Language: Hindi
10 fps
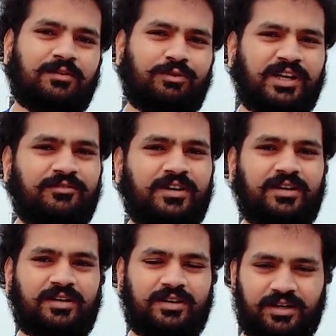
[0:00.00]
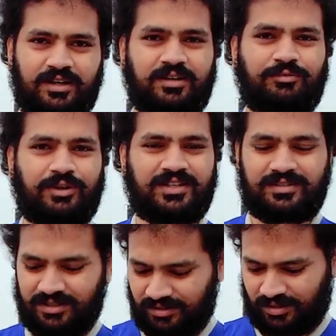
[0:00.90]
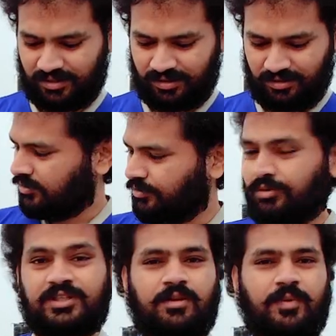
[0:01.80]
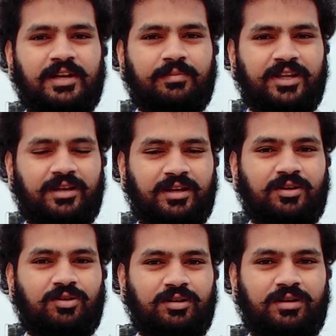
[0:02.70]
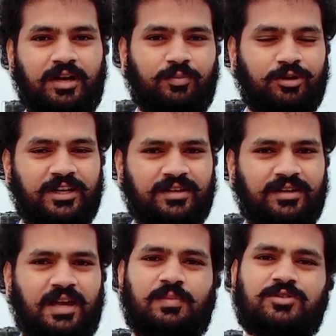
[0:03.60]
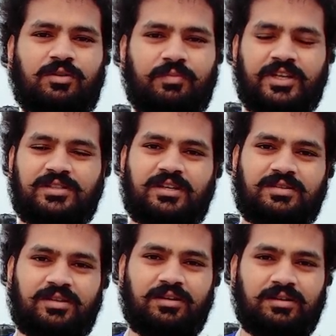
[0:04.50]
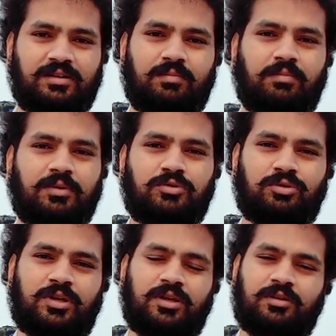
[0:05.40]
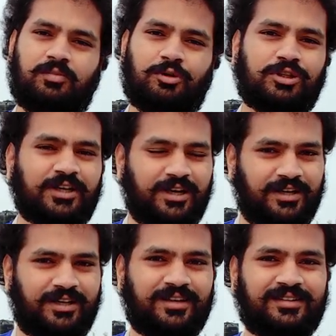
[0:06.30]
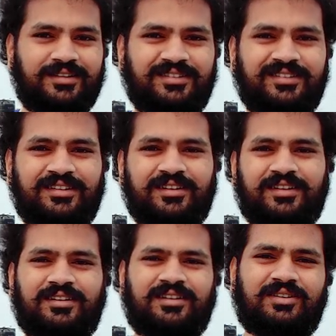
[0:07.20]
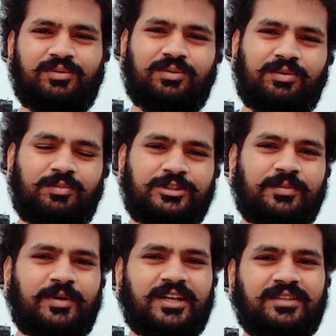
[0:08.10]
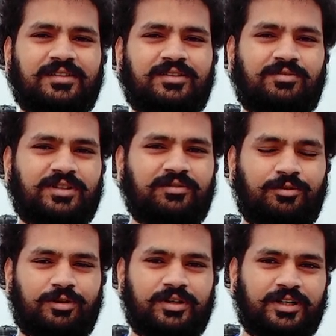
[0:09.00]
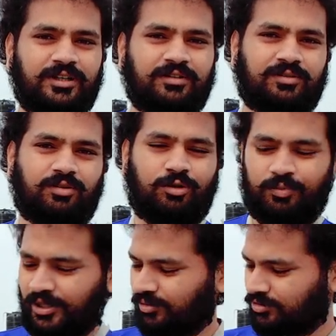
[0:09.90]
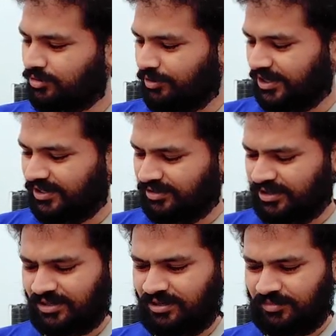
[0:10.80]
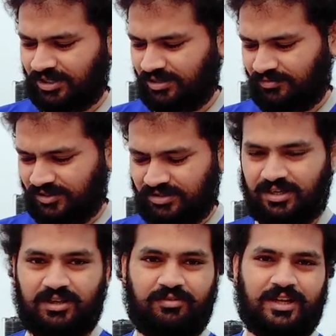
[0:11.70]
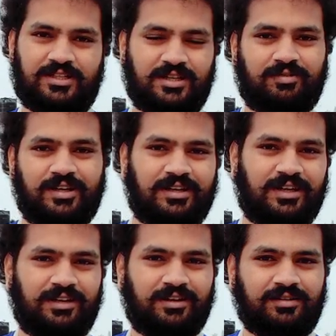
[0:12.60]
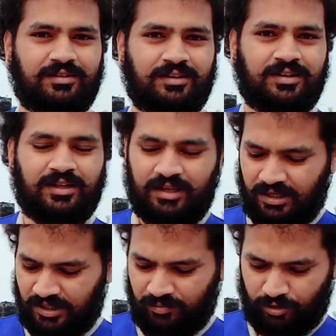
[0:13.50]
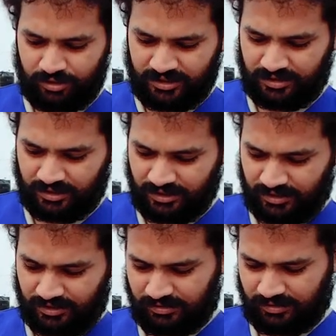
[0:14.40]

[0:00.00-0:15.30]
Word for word: ट्वेंटी फाइव हंड्रेड या ट्वेंटी सिक्स हंड्रेड सो इससे पहले मैंने एक और ट्राईपॉड लिया था अमेजोन बेसिक्स का जो कि बहुत ही घटिया था वो मुझे पड़ा था थाउजेंड फोर हंड्रेड तो मैंने उसको रिटर्न करके मैंने ये फिर से ये अच्छा वाला ले लिया ये बहुत ही स्टडी है